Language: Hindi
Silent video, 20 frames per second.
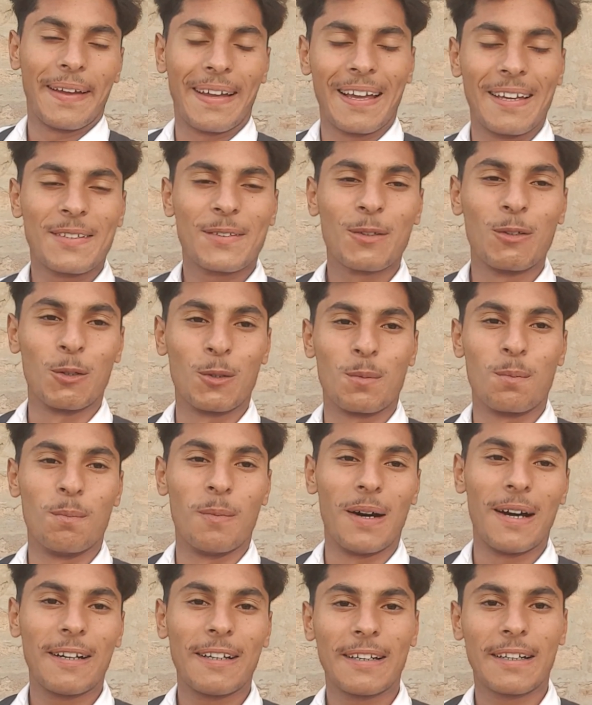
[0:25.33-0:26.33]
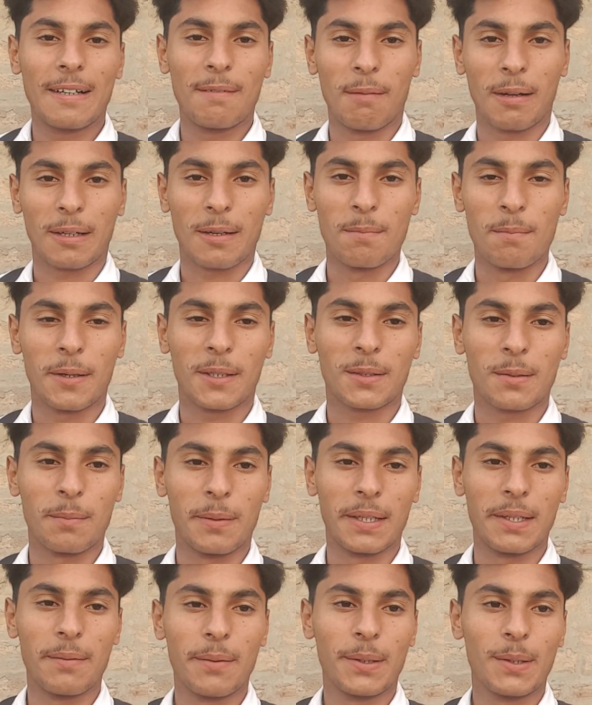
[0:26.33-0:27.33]
तो गैस गुड मॉर्निंग वेलकम बैक टू
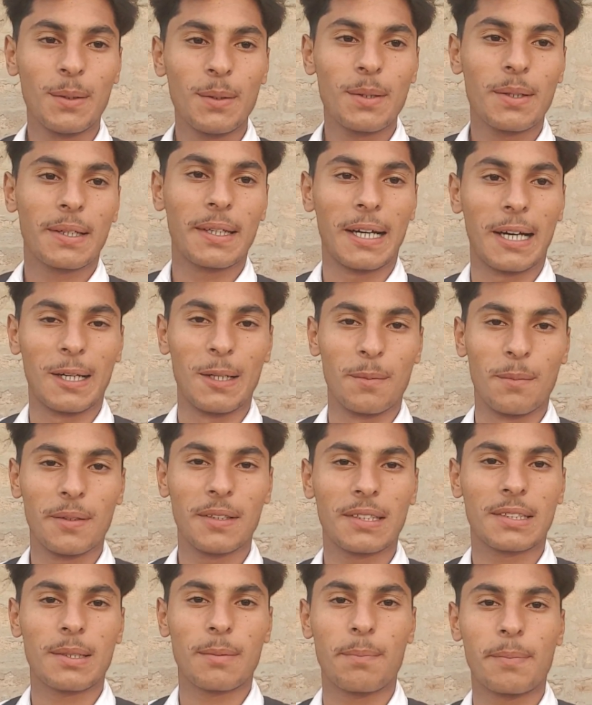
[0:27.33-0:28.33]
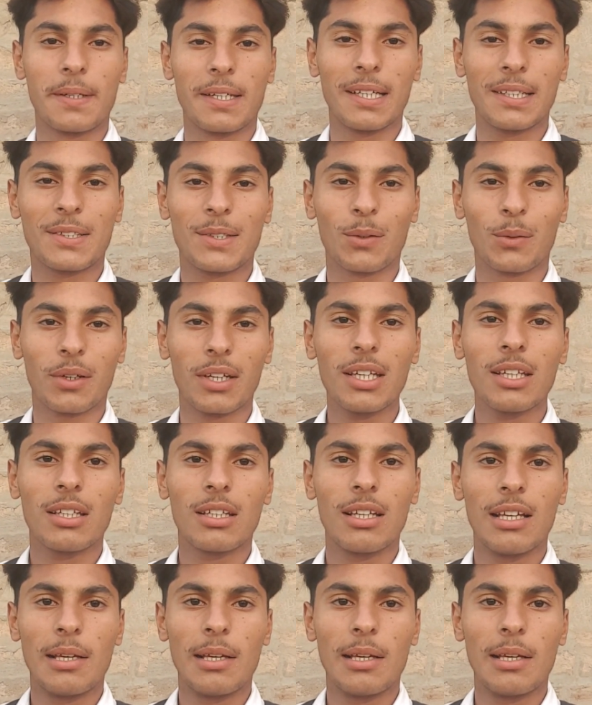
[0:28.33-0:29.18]
मैंने वीडियो क्या हाल है मेरी सब क्लियर होंगे